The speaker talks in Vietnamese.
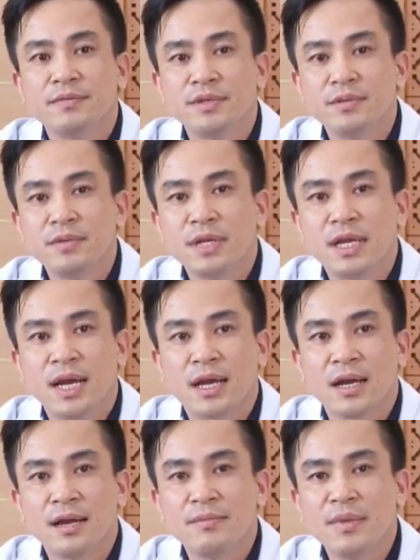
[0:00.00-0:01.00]
ví dụ như là
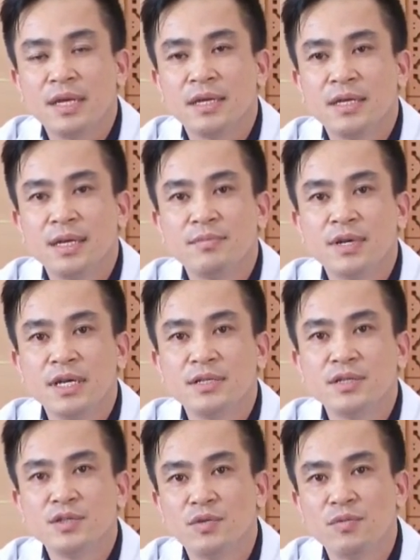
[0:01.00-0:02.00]
các cái bị nhiễm ký
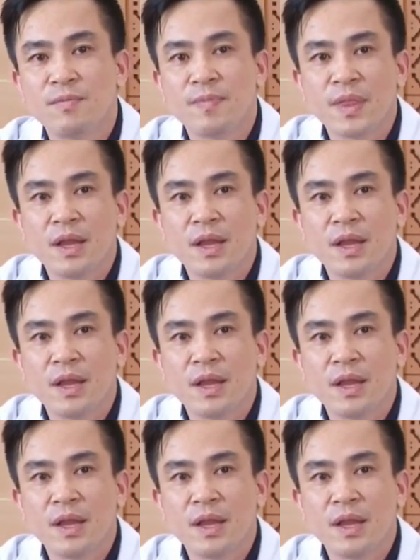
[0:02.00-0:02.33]
sinh trùng